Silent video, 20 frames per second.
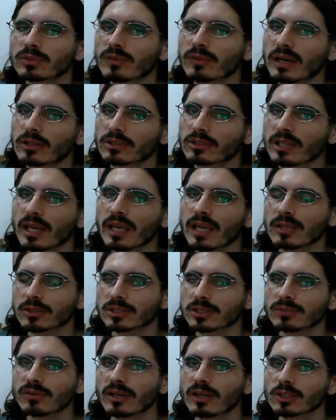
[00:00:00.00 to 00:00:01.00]
vários
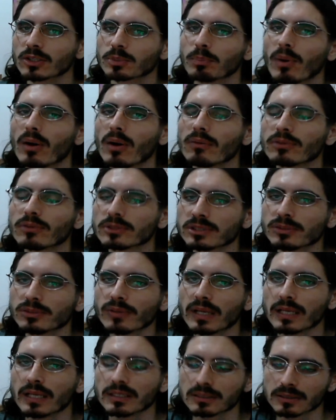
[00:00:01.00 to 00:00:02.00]
reinos e vários povos
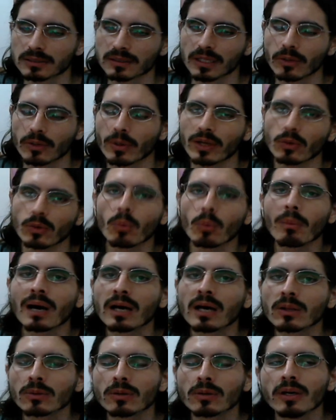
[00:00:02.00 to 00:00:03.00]
diferentes. Tem o reino
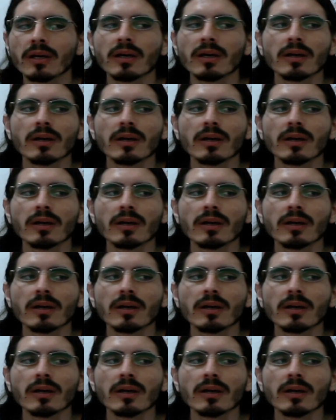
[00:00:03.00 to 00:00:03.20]
humano,